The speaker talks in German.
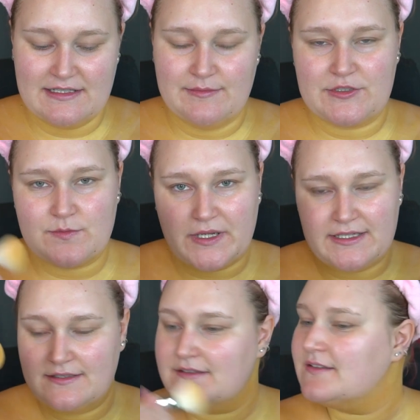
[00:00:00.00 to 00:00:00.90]

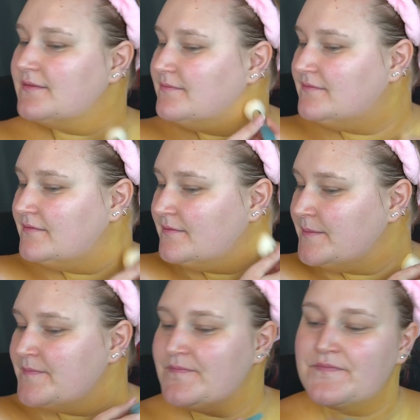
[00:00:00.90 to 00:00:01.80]
Dementsprechend
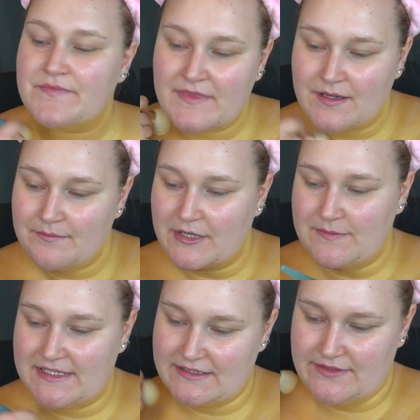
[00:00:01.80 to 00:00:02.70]
baut
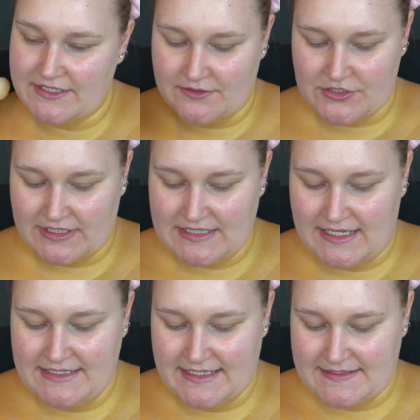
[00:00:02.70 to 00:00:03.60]
man dann vielleicht auch Schritte
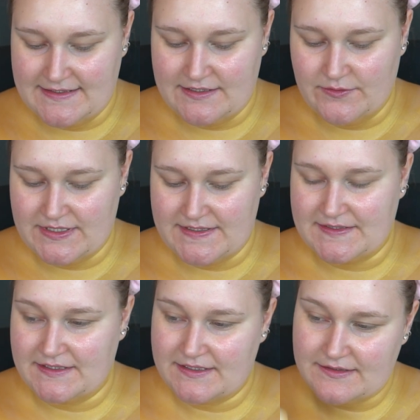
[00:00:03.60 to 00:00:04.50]
ein, die jetzt nicht nötig
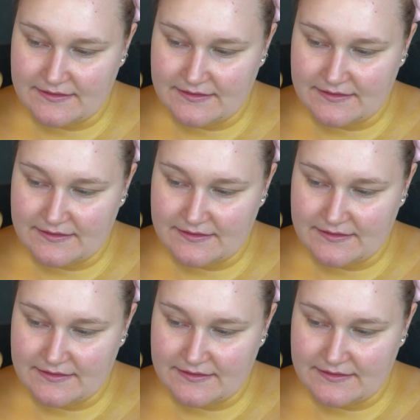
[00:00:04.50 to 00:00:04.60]
sind.